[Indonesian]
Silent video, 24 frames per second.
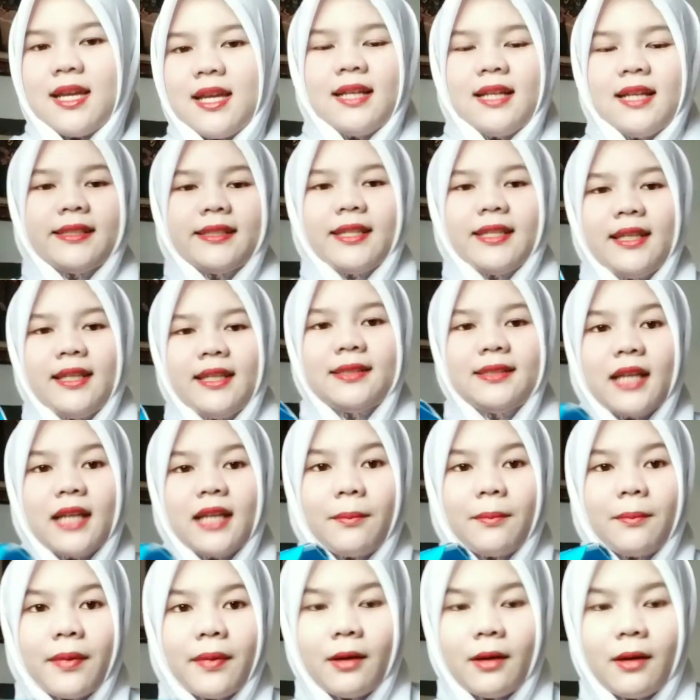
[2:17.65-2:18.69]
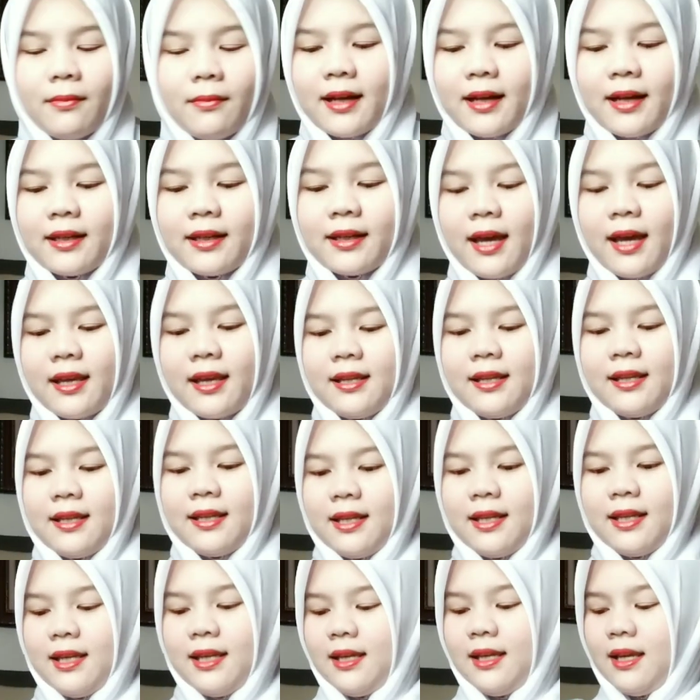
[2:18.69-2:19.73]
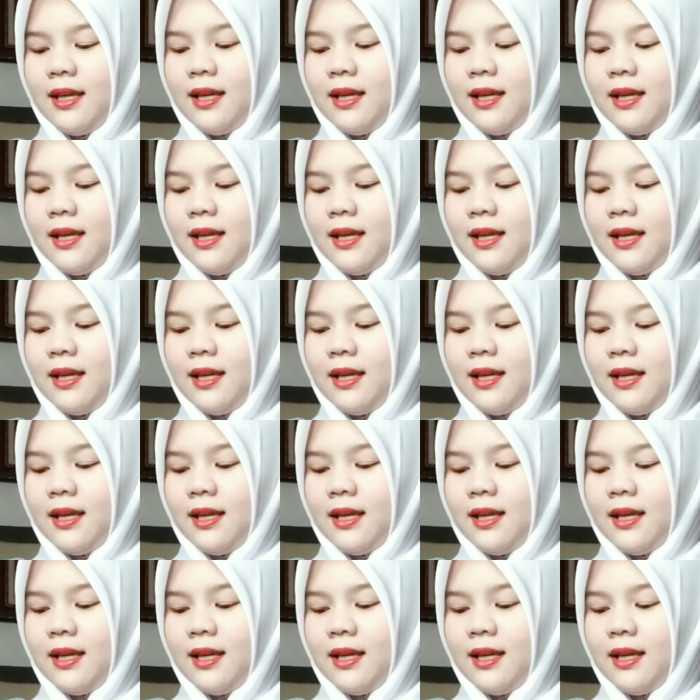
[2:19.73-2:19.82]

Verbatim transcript: jadi siapa yang pakai ini